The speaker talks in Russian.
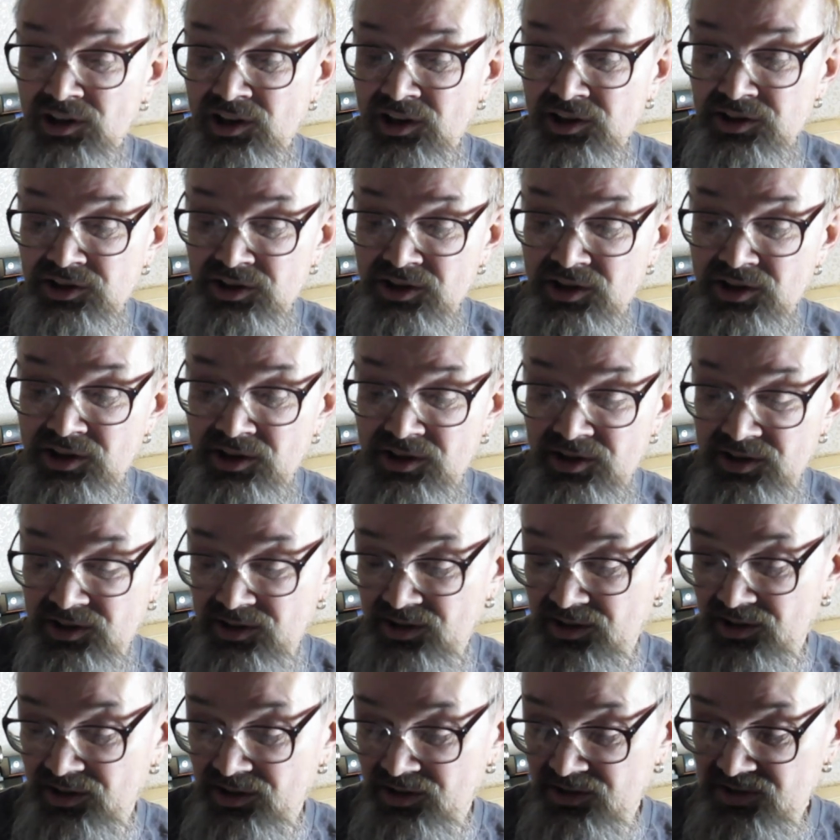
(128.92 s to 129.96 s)
они
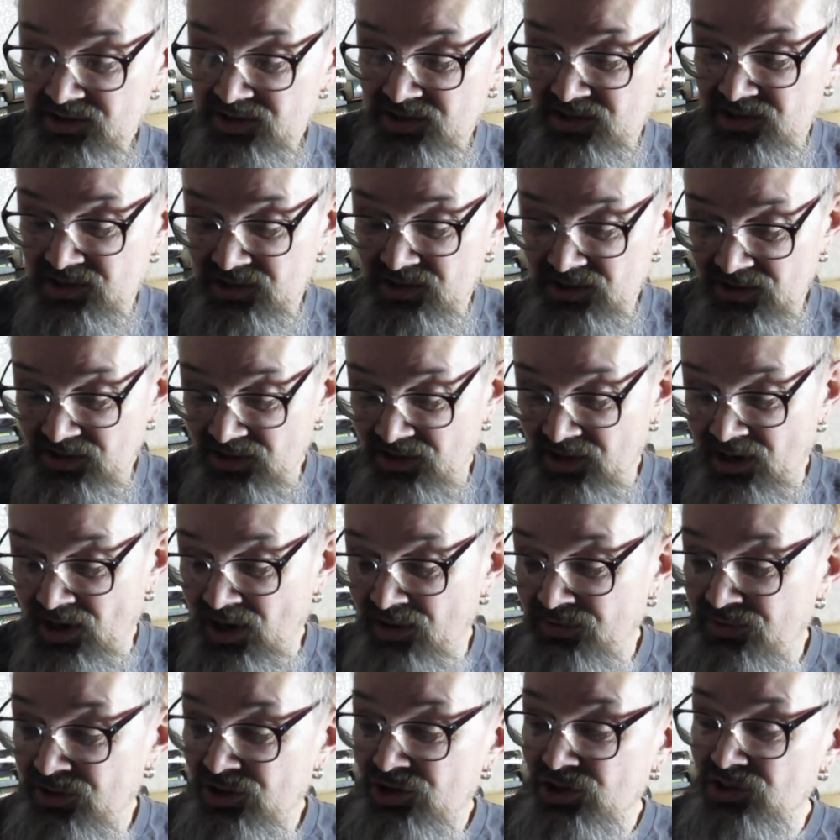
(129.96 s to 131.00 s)
с
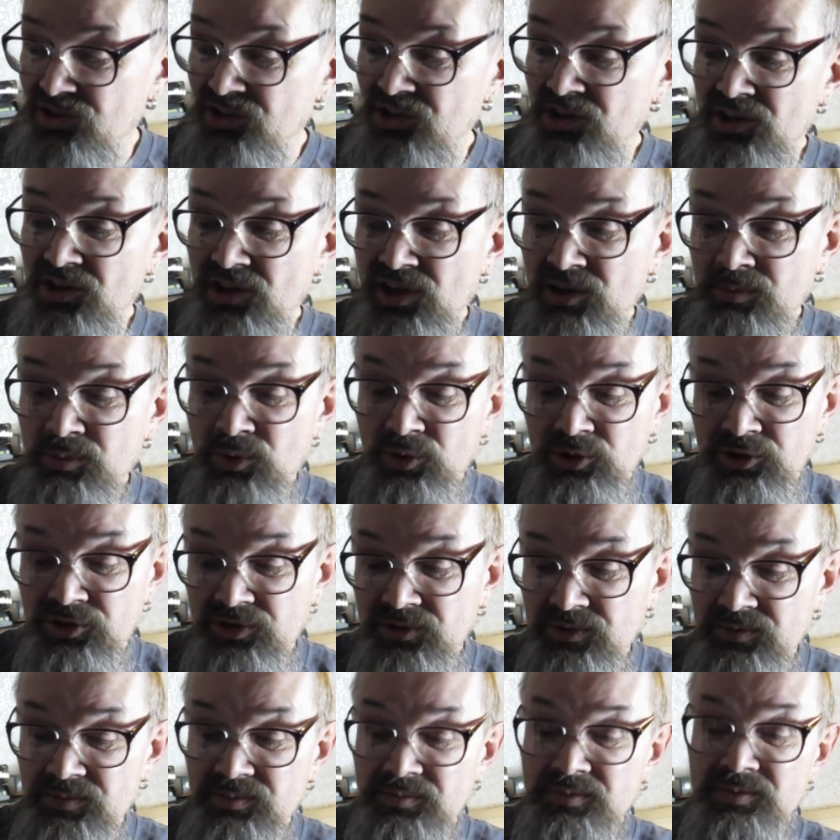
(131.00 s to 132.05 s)
графических работ
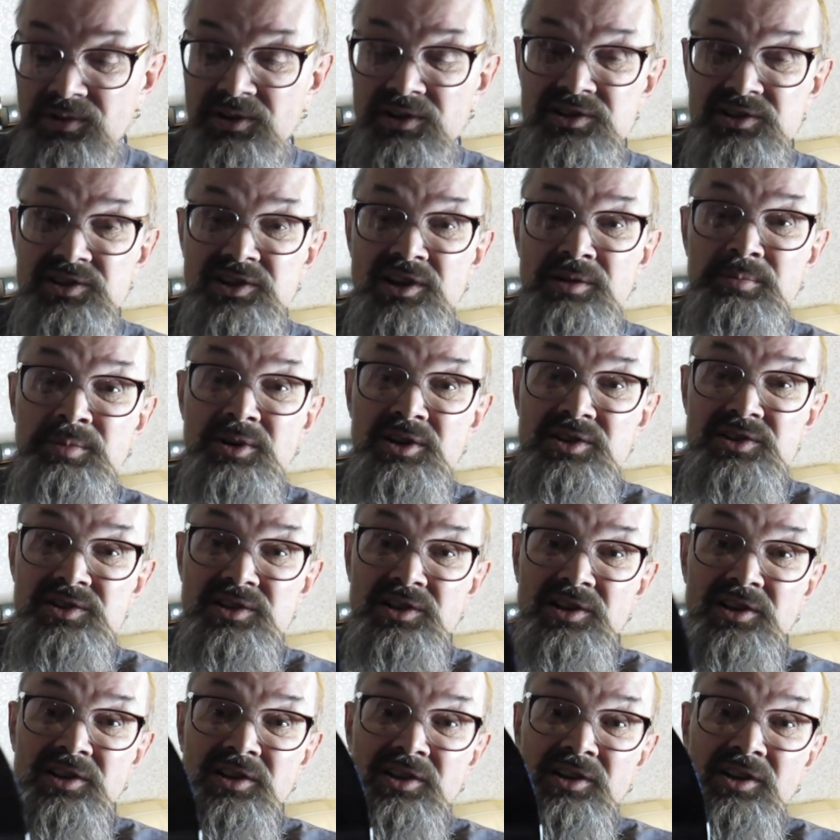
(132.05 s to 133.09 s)

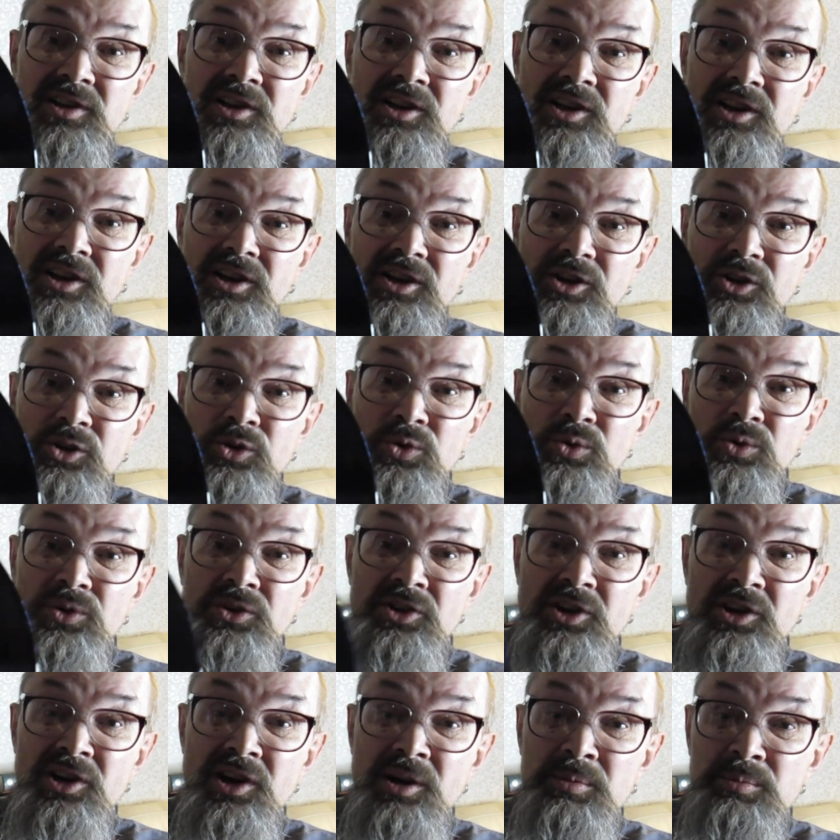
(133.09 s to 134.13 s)
разнообразных. Ну,
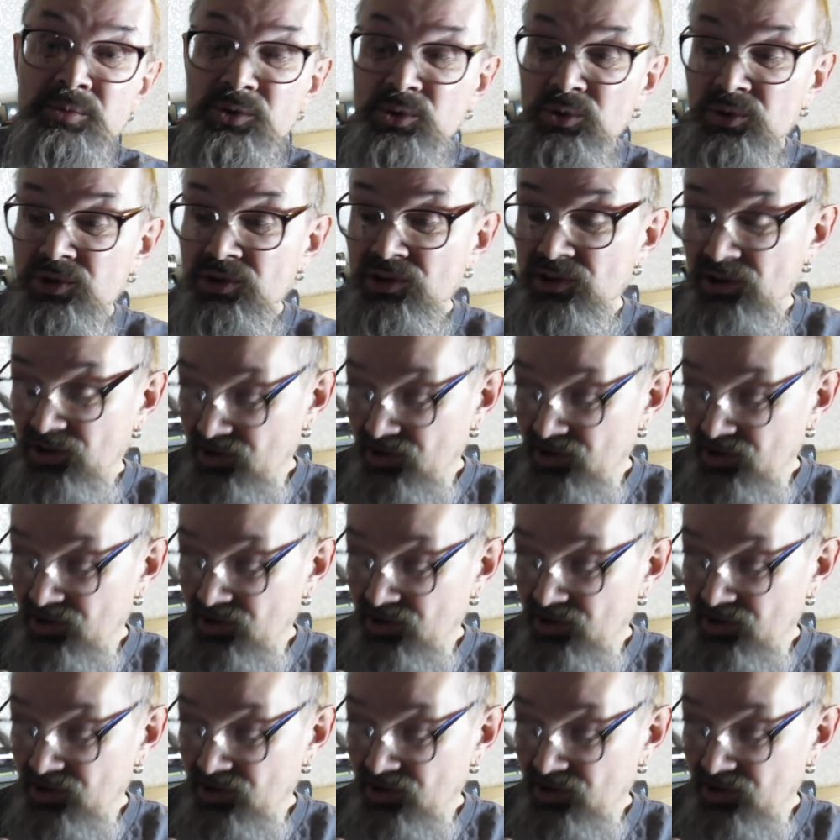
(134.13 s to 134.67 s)
на компьютерах,